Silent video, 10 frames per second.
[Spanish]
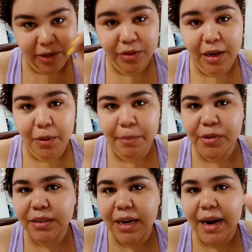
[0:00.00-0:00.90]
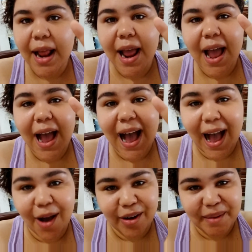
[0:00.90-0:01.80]
Yo se las voy a mostrar
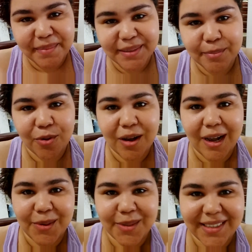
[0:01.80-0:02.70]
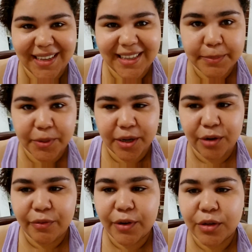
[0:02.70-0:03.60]
ahora mismo a ustedes porque
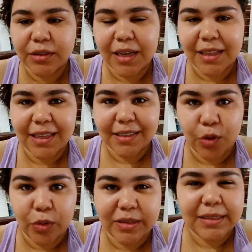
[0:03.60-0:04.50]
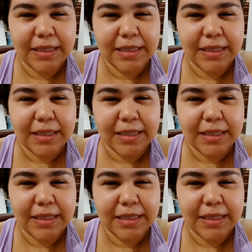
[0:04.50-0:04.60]
no fueron tantas cosas.